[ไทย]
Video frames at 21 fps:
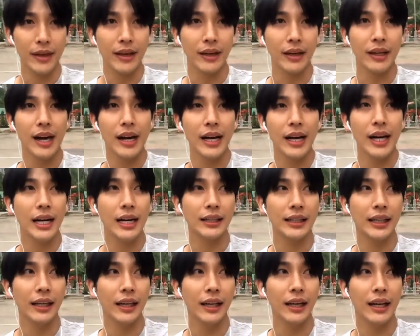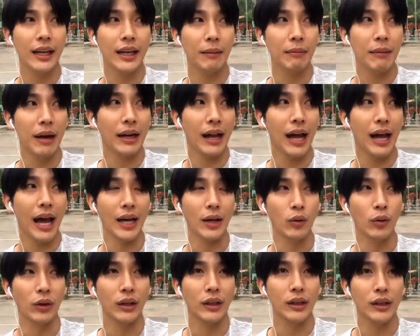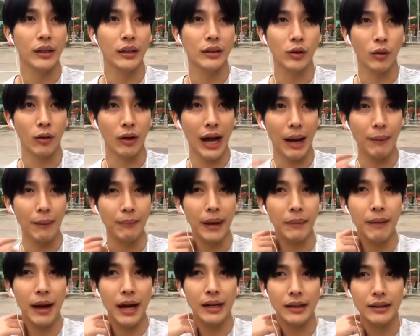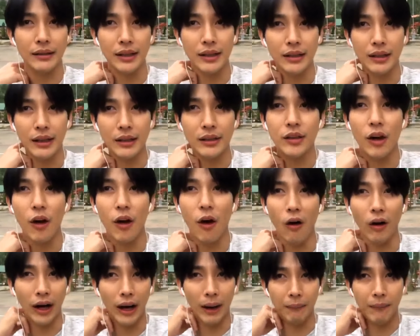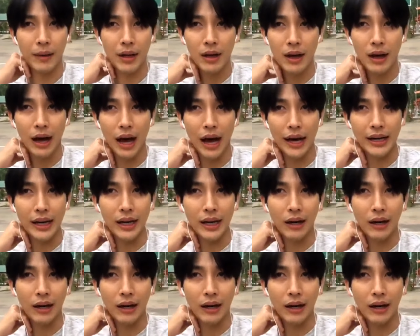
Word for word: อีกเรื่องหนึ่งที่กำลังถ่ายอยู่คือสงครามนักปั้นซีซั่น2ครับอั